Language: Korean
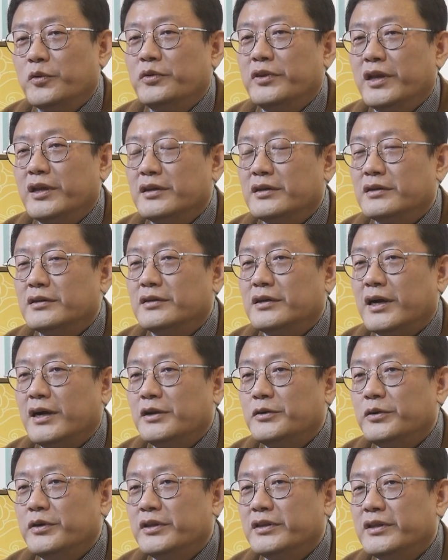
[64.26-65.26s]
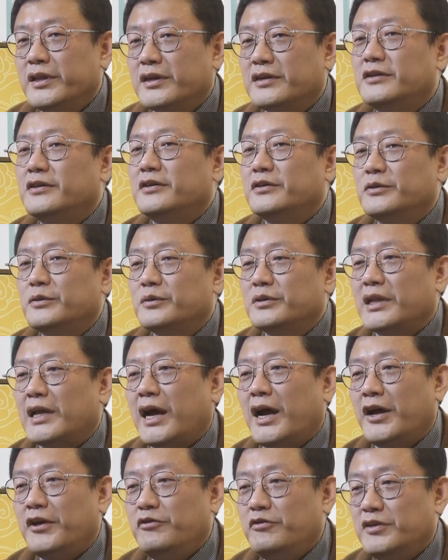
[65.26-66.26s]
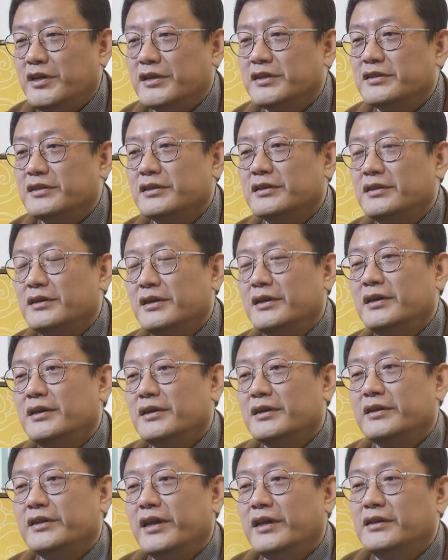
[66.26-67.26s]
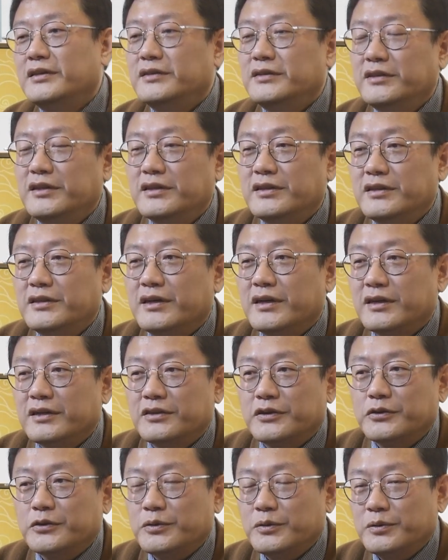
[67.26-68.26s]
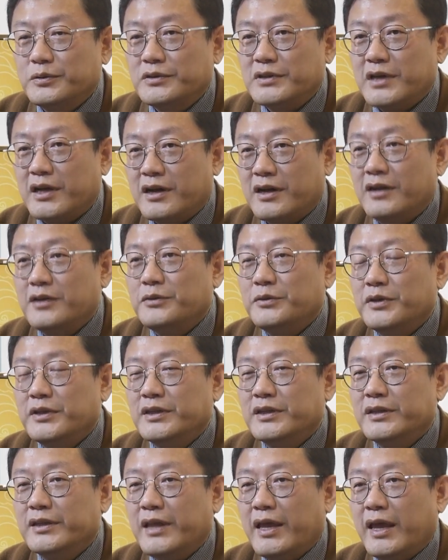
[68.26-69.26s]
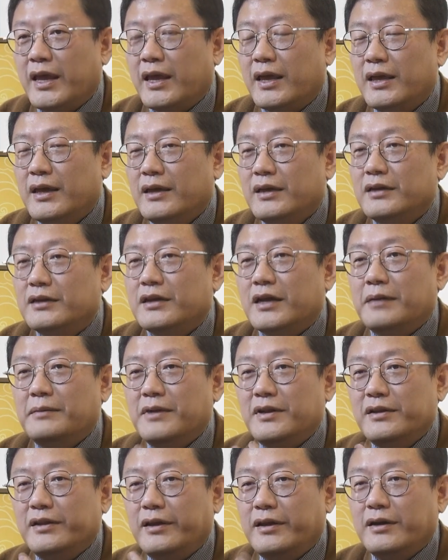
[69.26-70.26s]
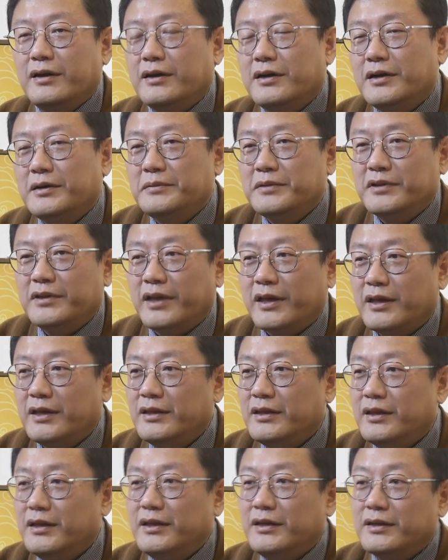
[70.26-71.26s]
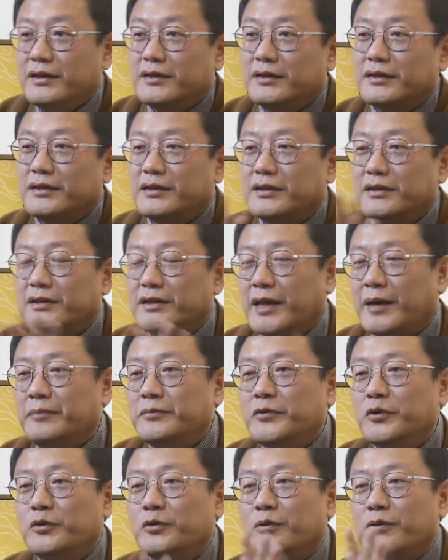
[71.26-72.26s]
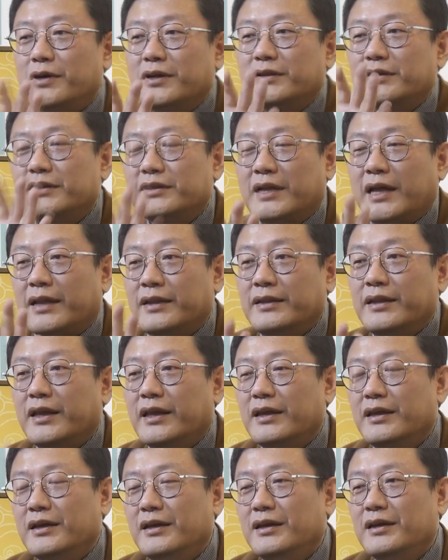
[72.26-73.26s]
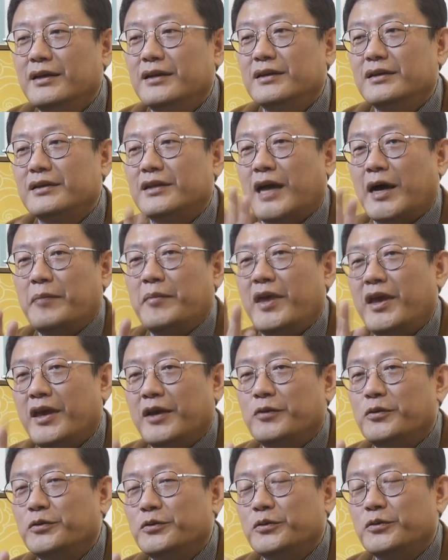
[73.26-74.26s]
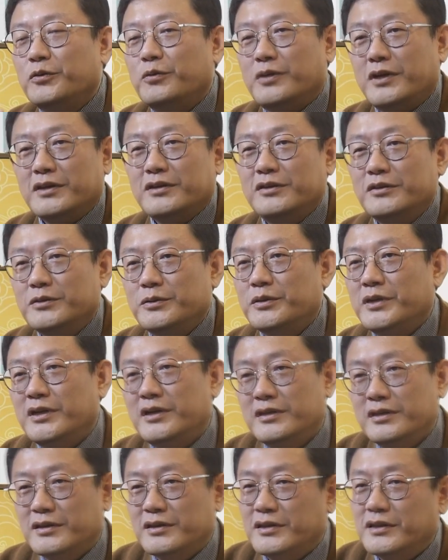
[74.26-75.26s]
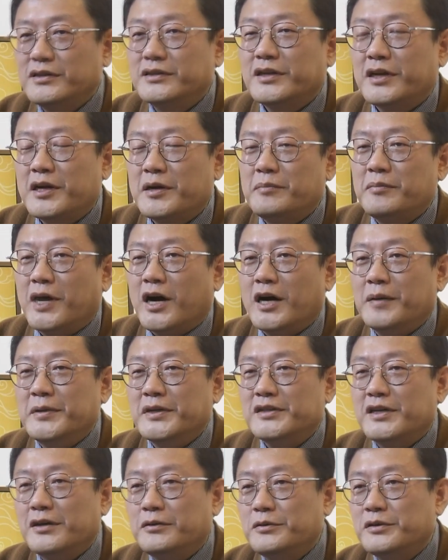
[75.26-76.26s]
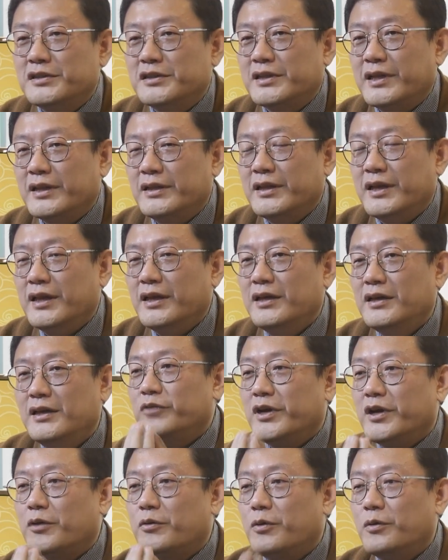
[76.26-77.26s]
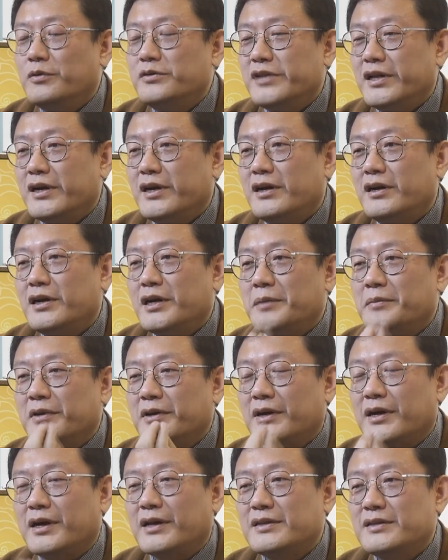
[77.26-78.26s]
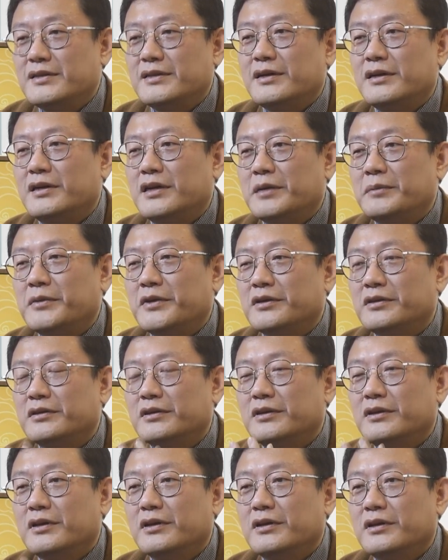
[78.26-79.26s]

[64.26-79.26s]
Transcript: 못 내는 거 알고 있는데 그것도 나 위에서 내는 의견이라는 것도 잘 알고 있는데 나만 생각하면 되겠니? 남도 똑같은 난데 남의 에고도 똑같은 소리를 그 사람 마음에서 하고 있을 텐데 우리가 공생하려면 같이 살려면